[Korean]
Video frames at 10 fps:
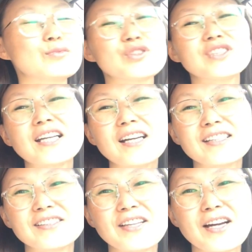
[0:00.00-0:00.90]
무슨
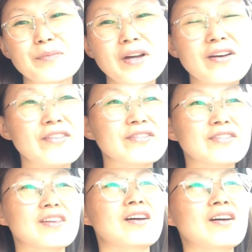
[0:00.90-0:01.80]
생각이 드냐 하면
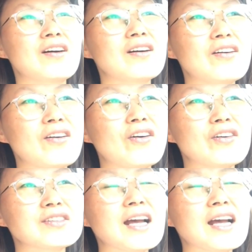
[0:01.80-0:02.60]
어,